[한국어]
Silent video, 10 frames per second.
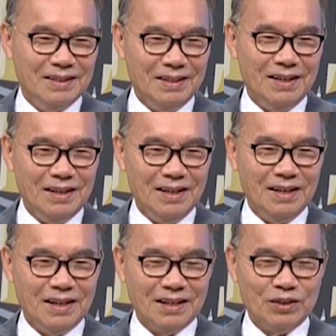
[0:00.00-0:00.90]
내일
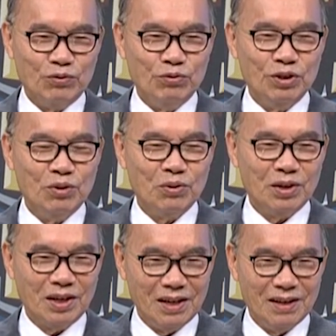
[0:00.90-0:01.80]
내가 가서 구해
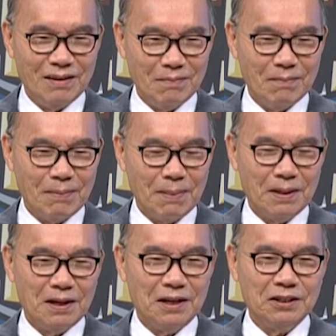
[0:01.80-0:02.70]
올게.
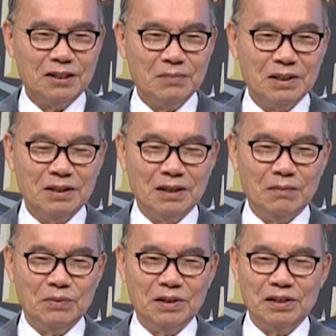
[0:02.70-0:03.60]
아침에 그
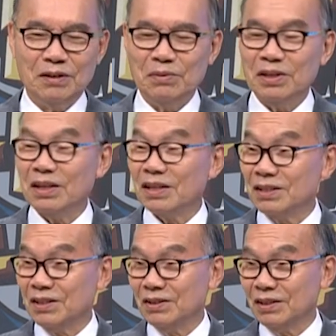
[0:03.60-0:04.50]
다음날 새벽에
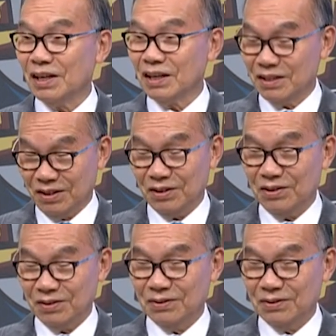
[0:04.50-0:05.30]
갔어요. 나갔어요.